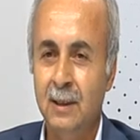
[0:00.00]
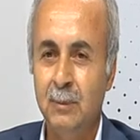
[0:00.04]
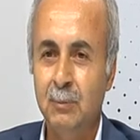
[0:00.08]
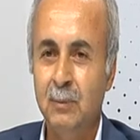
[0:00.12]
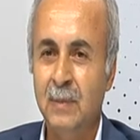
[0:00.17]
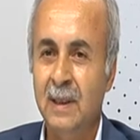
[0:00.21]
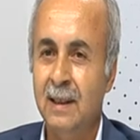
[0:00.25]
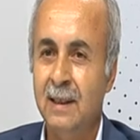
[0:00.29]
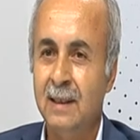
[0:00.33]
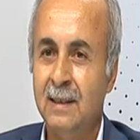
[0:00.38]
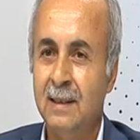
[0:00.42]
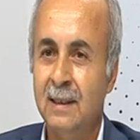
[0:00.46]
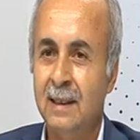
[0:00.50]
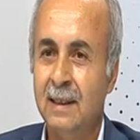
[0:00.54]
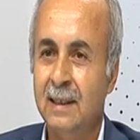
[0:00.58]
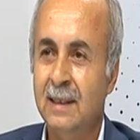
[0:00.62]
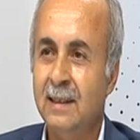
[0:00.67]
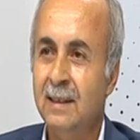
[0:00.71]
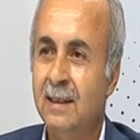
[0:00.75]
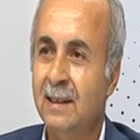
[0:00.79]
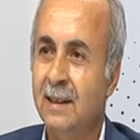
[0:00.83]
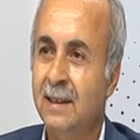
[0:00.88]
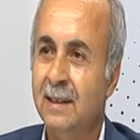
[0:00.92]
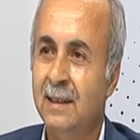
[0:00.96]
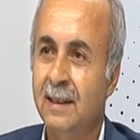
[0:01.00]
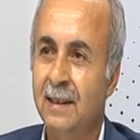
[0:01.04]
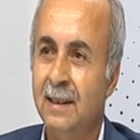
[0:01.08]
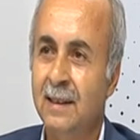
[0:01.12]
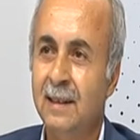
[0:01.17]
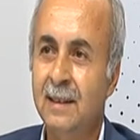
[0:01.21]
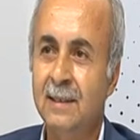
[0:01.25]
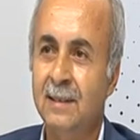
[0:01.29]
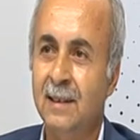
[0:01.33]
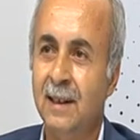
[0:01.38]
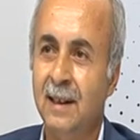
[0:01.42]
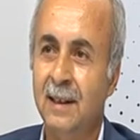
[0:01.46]
milletlerin
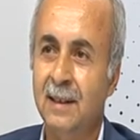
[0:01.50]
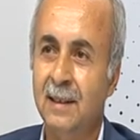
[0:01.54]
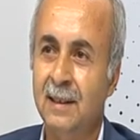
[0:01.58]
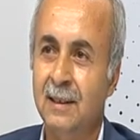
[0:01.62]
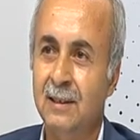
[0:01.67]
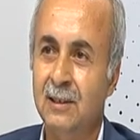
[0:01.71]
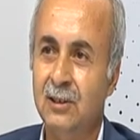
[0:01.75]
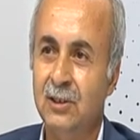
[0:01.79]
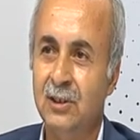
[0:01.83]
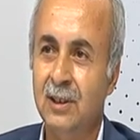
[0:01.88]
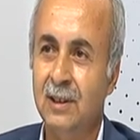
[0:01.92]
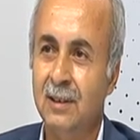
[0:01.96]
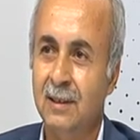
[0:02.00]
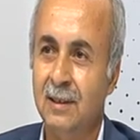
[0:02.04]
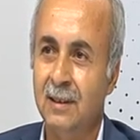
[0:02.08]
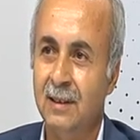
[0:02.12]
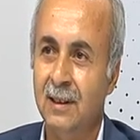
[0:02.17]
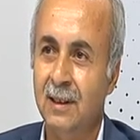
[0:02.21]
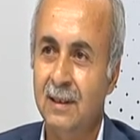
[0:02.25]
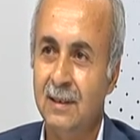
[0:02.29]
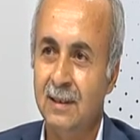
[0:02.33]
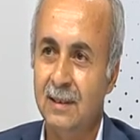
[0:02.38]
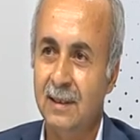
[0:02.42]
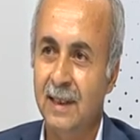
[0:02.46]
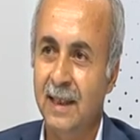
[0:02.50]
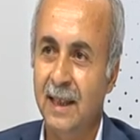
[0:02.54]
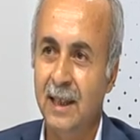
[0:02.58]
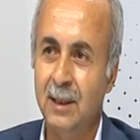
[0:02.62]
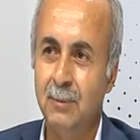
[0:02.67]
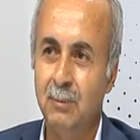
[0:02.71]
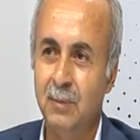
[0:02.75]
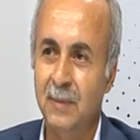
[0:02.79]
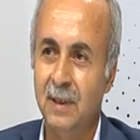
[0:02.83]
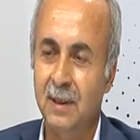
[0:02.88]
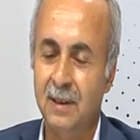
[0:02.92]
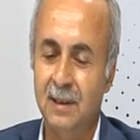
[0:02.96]
kaderini tayin edecek kadar
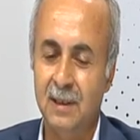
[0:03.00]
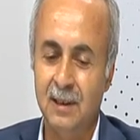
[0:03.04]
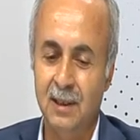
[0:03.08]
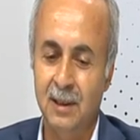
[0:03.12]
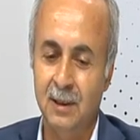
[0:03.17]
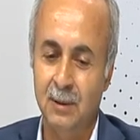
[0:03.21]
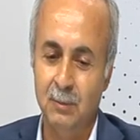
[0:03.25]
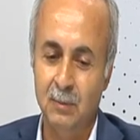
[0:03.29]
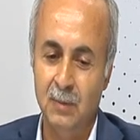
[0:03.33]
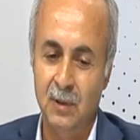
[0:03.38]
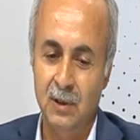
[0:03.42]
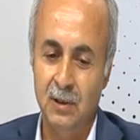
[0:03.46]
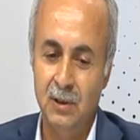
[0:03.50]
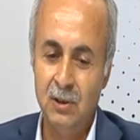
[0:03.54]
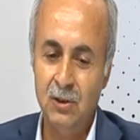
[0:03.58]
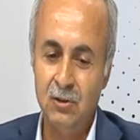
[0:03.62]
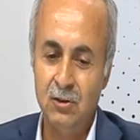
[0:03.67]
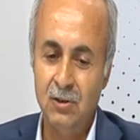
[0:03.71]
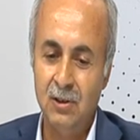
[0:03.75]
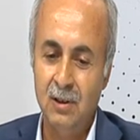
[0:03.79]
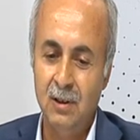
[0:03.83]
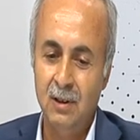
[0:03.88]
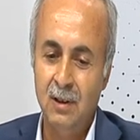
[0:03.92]
ehemmiyetli bir iş.